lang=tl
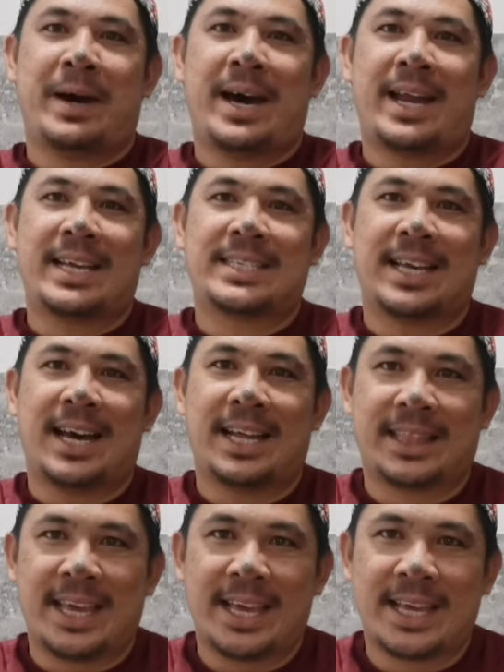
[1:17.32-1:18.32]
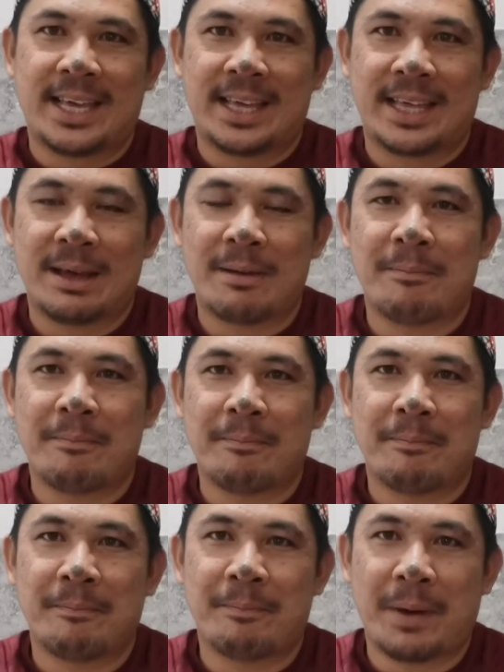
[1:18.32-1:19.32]
para sa ating
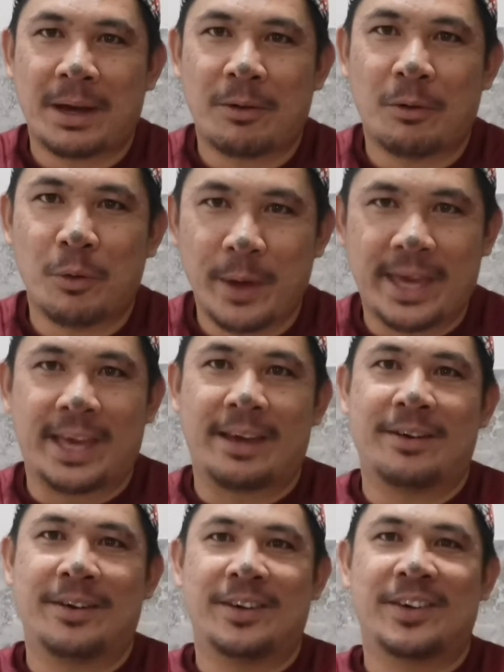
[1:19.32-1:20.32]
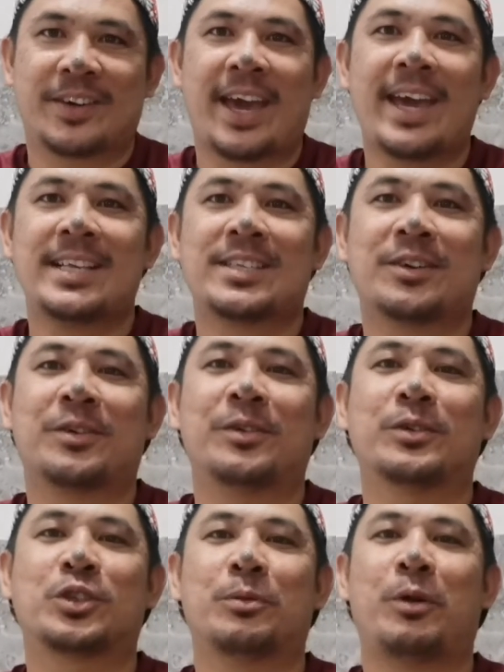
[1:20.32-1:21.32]
pag-uwi. Okay? So
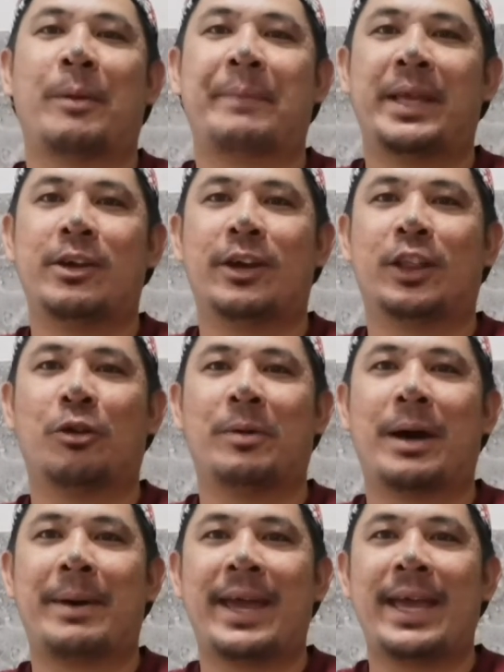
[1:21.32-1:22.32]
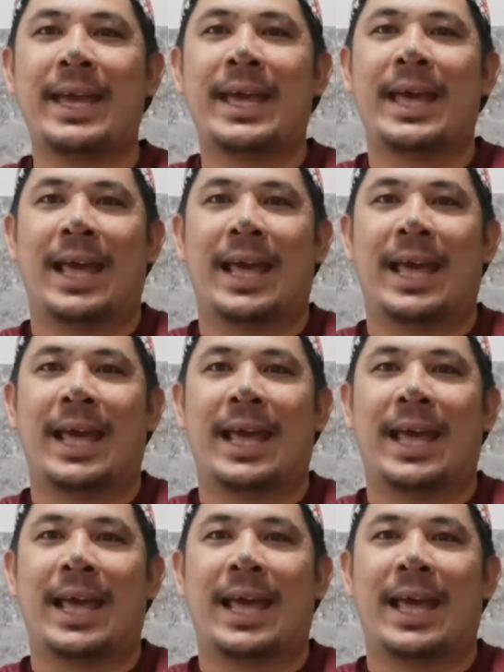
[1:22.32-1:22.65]
kung gusto mo ang video ito mga bay,